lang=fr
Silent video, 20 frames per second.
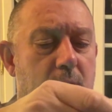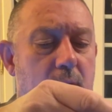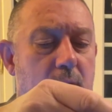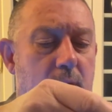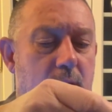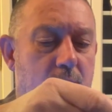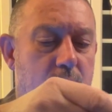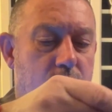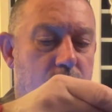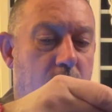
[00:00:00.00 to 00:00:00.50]

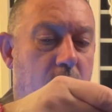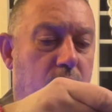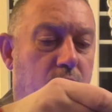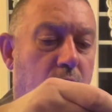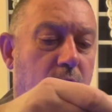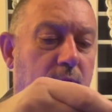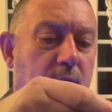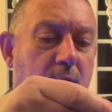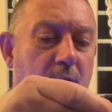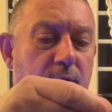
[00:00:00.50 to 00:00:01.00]
Je vais avoir trop de
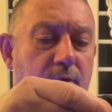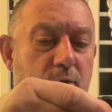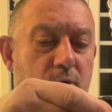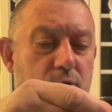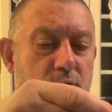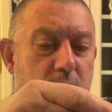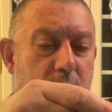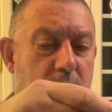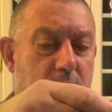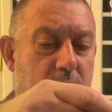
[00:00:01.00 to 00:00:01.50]
téléphones, je
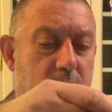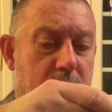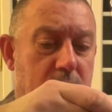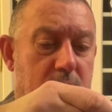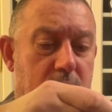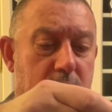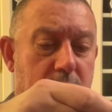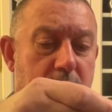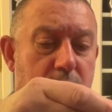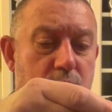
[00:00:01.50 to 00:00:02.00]
crois. Hein. Il
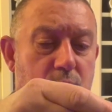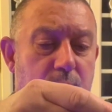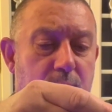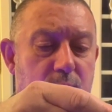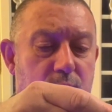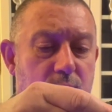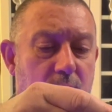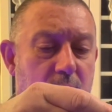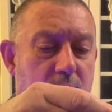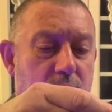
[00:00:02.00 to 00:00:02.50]
a chopé
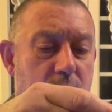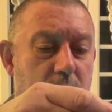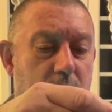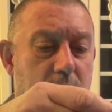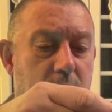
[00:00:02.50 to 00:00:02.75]
celui-là, je crois.